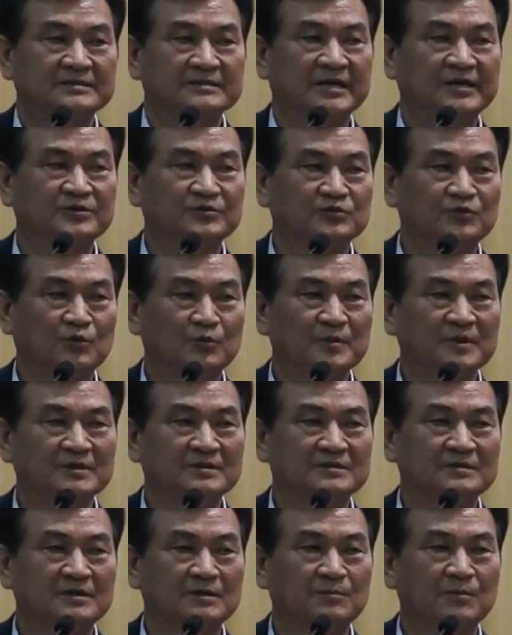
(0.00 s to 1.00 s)

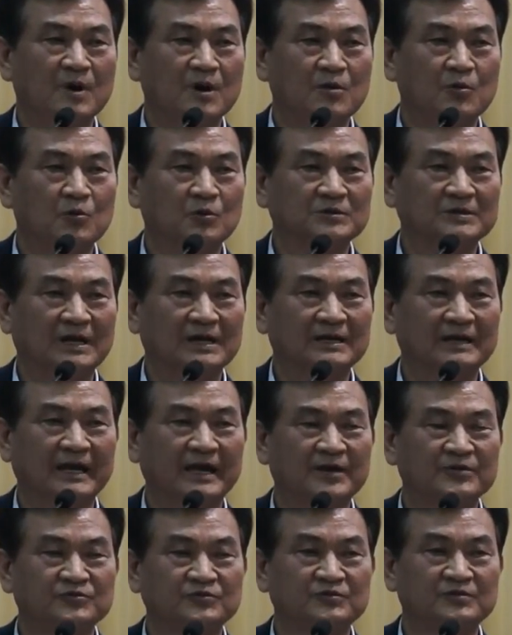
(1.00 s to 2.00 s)
제주도민들을 먹고
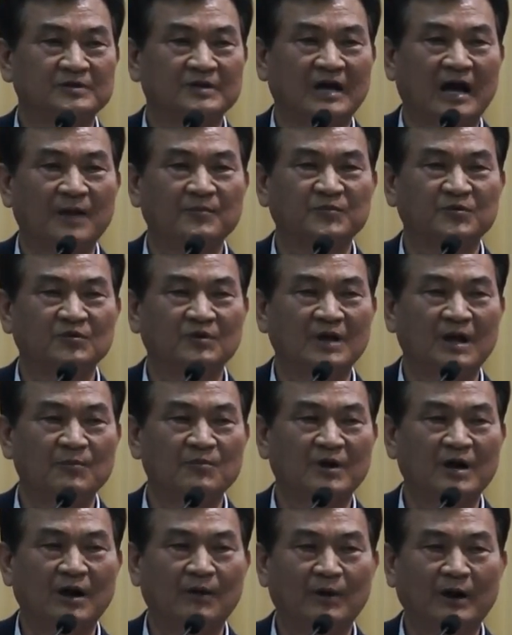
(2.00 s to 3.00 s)
살게 해주는
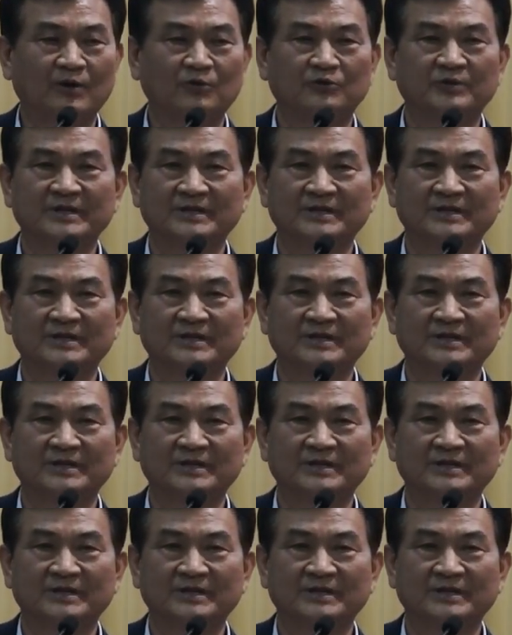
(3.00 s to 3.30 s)
감귤나무가 바로